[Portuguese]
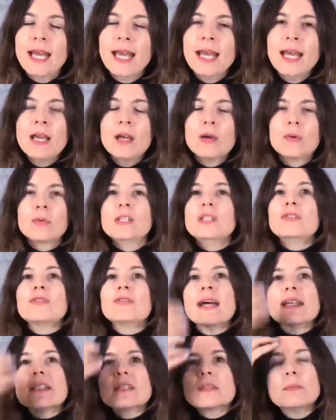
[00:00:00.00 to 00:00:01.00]
né? Quando a
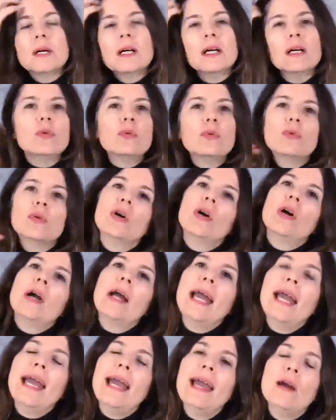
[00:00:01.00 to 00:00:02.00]
gente faz pão,
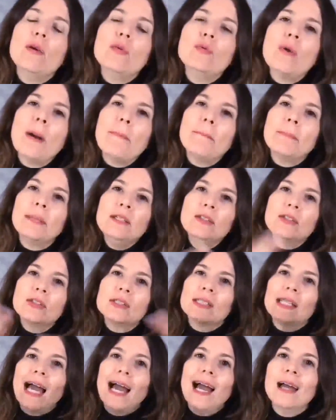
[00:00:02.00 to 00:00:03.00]
é um
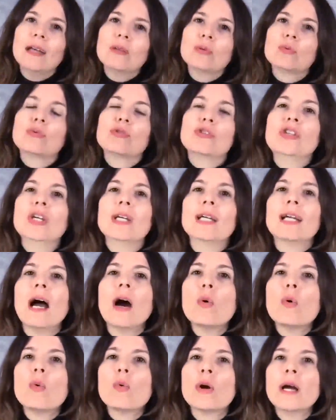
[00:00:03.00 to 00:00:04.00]
aprendizado
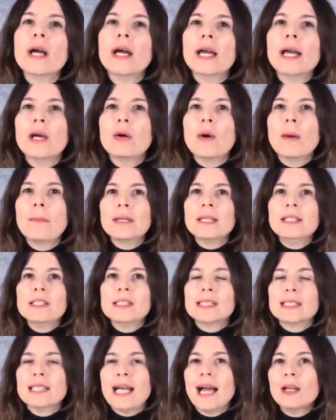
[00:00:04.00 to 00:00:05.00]
geral, é um
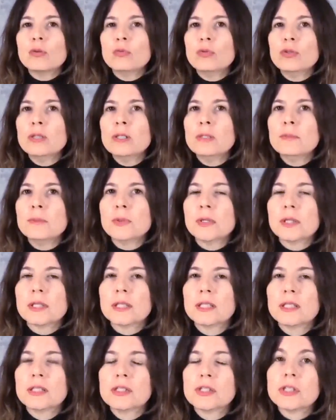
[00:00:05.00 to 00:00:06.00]
aprendizado muito
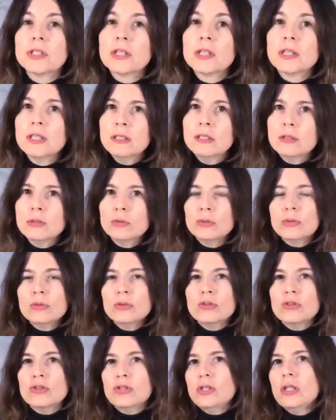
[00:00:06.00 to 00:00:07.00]
importante,
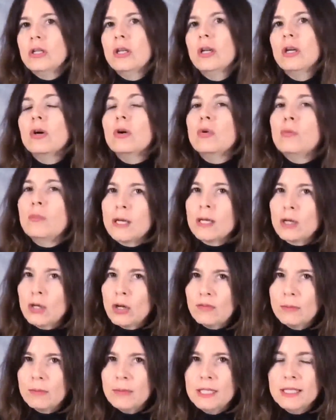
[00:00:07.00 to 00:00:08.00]
tanto de uma
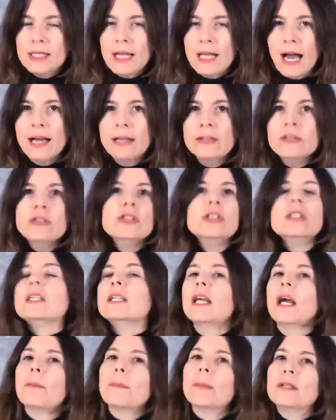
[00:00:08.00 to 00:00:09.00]
nova habilidade,
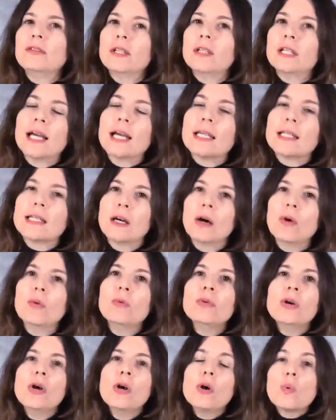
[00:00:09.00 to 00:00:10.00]
que é a
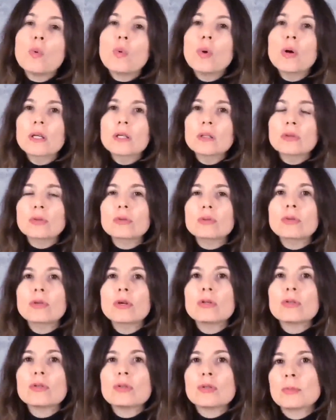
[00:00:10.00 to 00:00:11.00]
panificação,
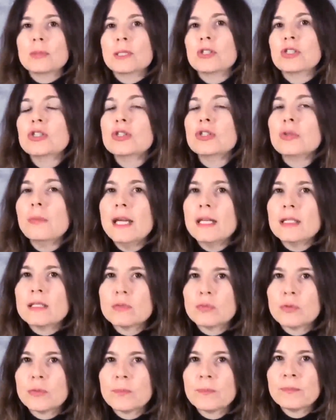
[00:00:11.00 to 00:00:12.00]
quanto sobre a gente
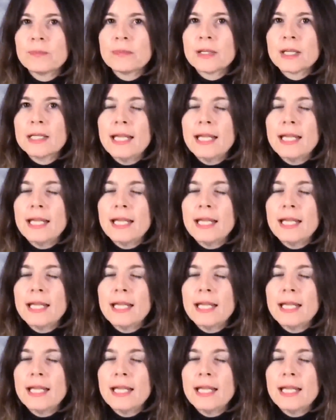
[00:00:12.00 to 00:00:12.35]
mesmo